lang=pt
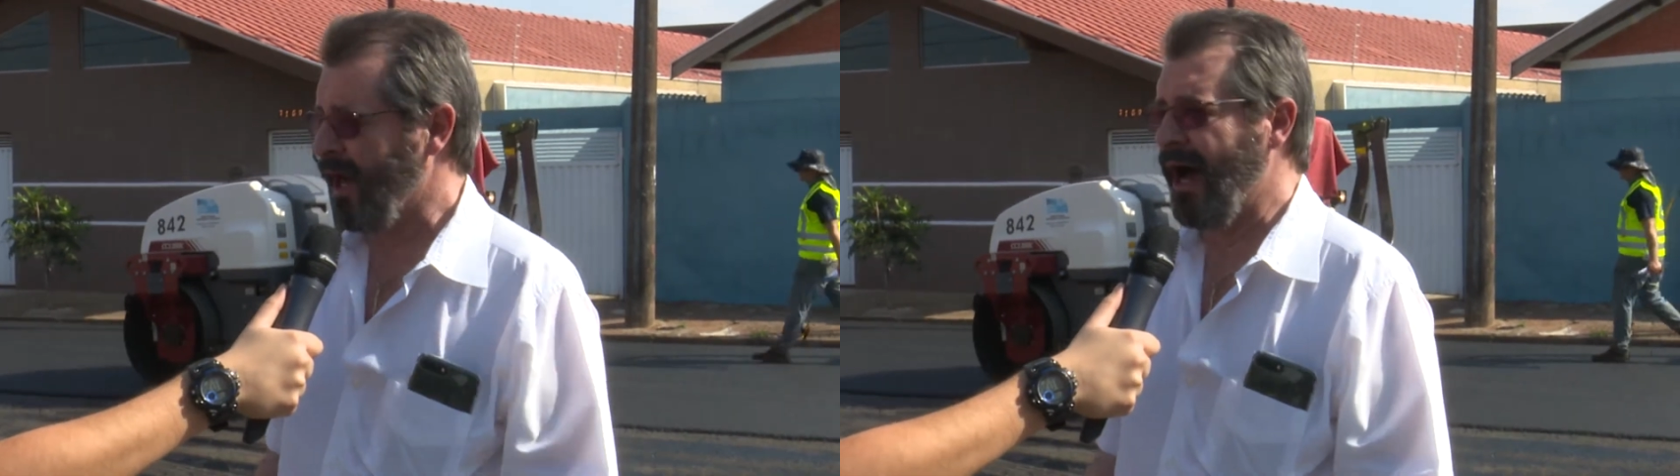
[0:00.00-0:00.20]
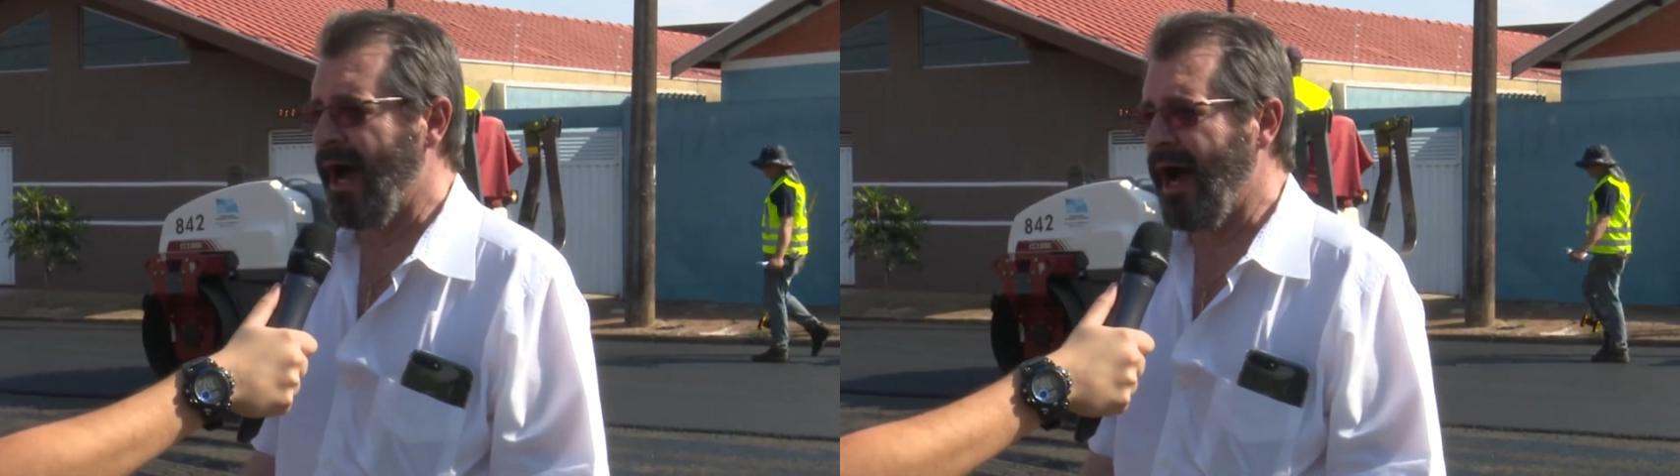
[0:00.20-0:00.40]

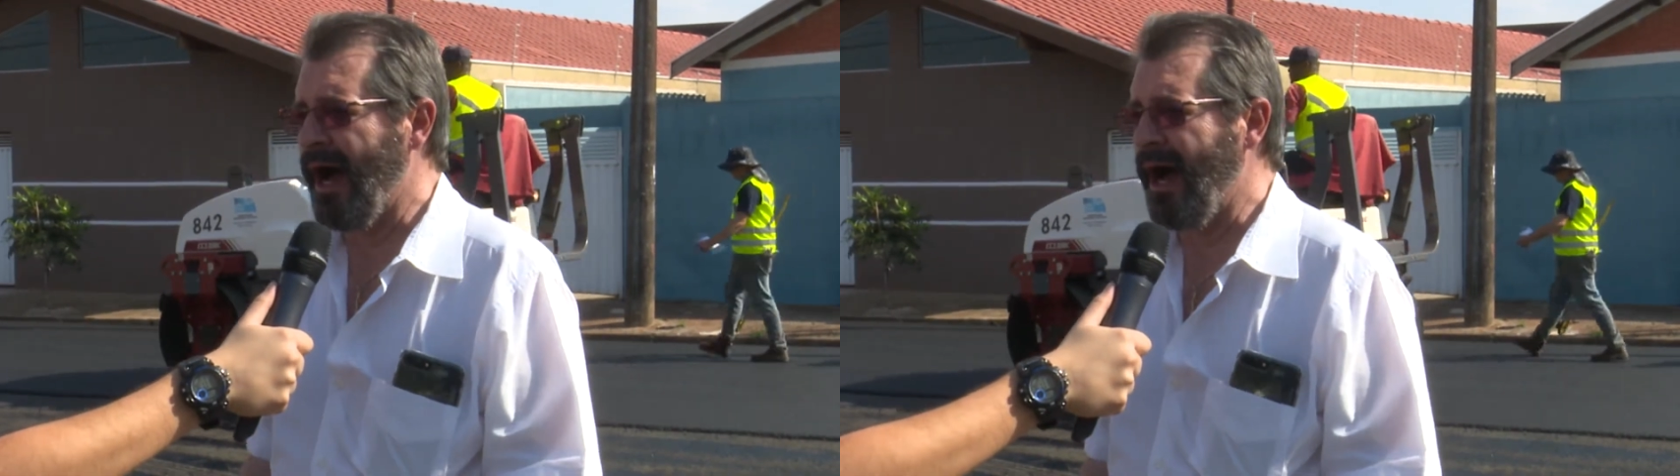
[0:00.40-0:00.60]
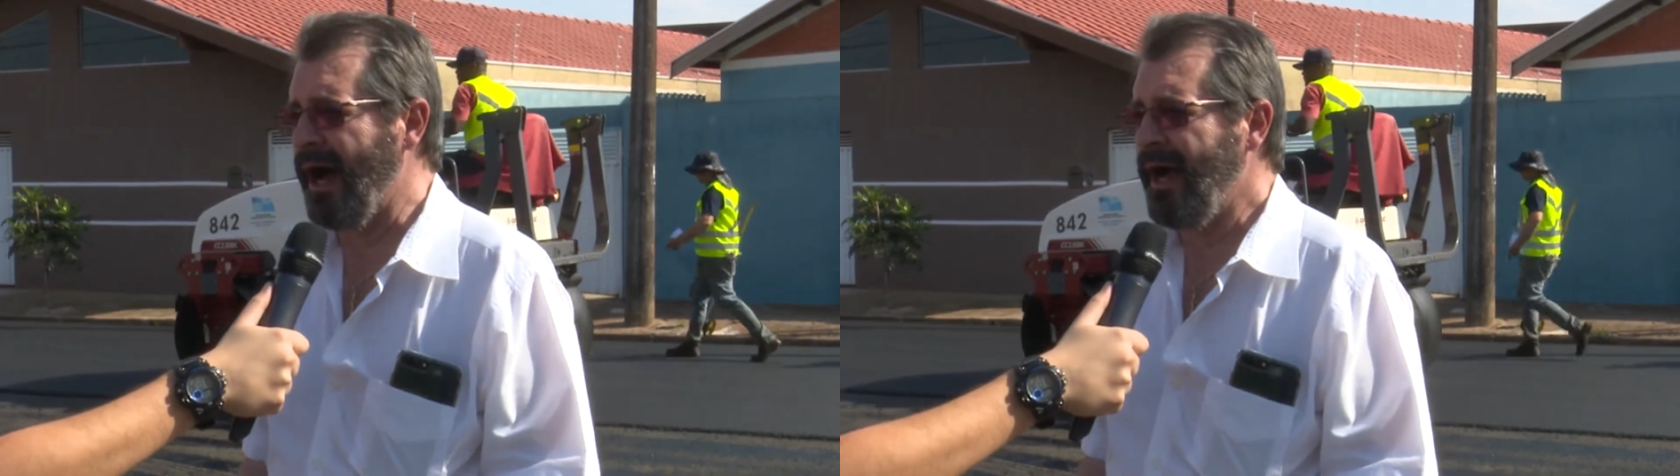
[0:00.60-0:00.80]

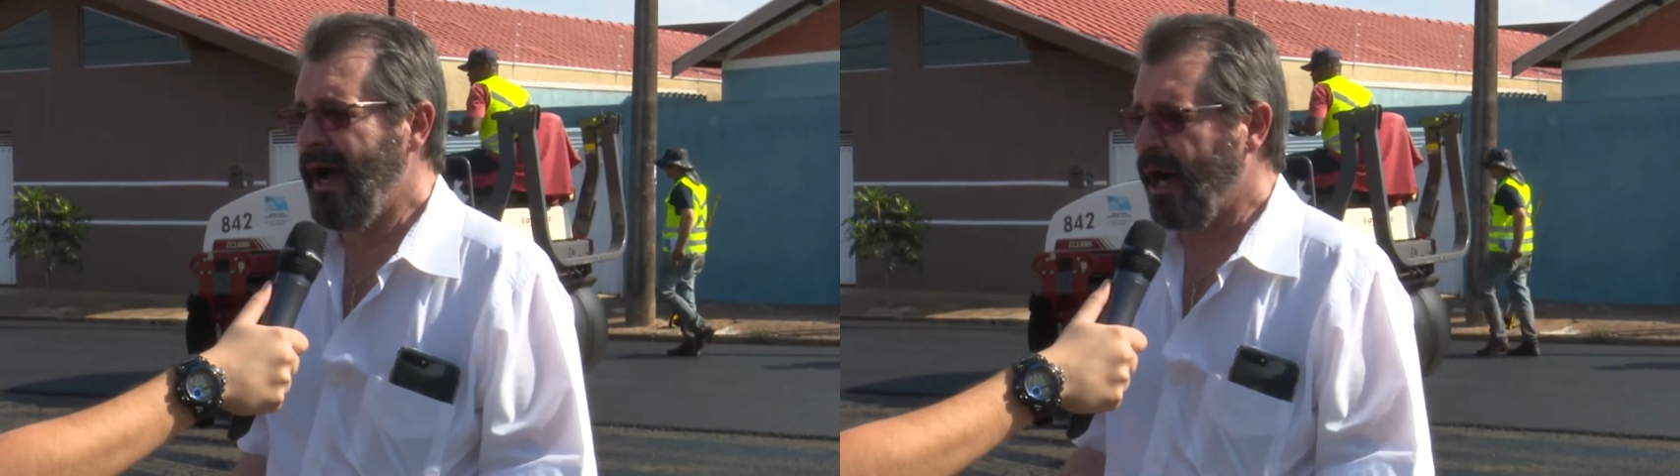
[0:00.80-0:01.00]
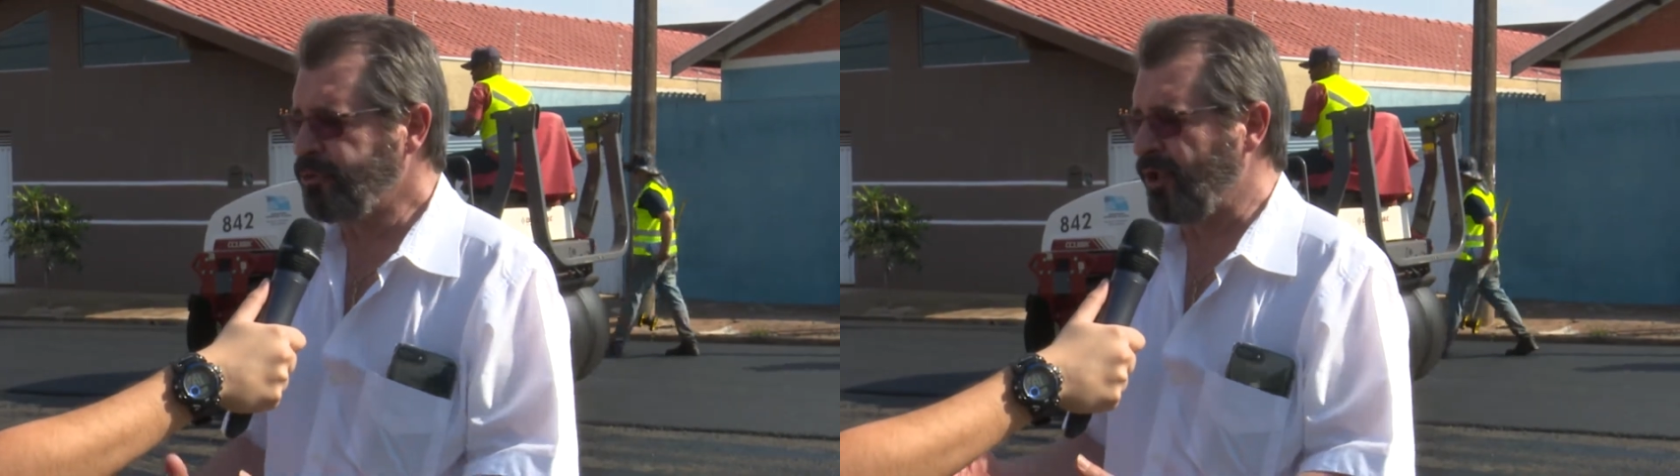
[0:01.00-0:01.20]
a
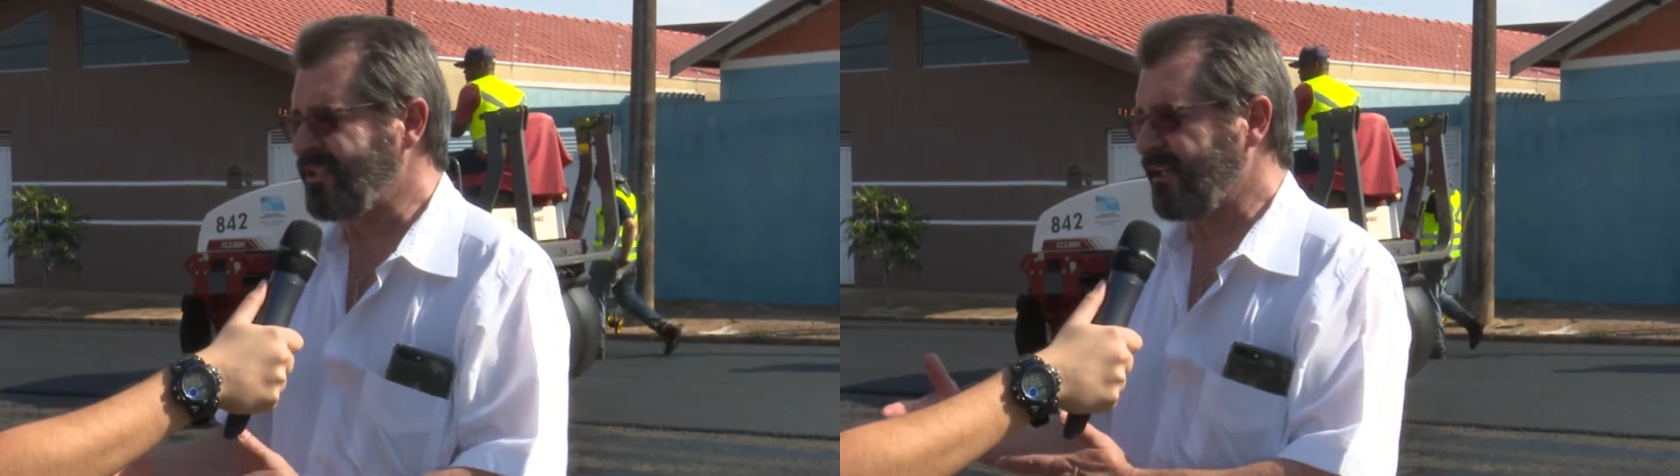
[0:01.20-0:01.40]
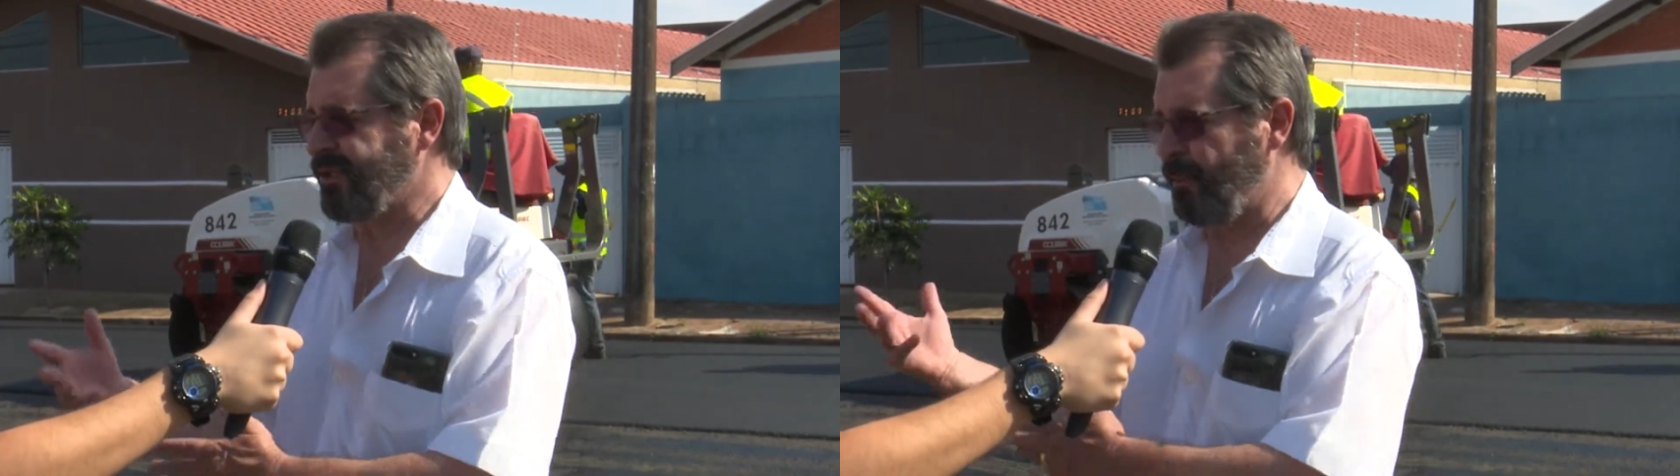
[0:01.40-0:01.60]

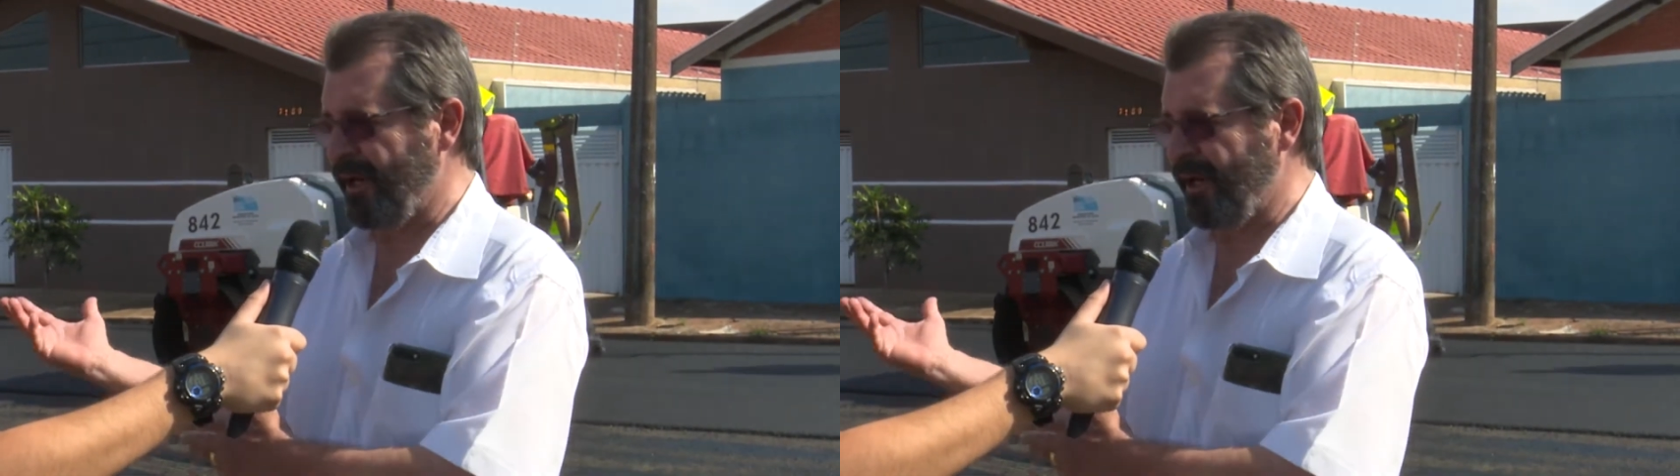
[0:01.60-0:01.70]
autorização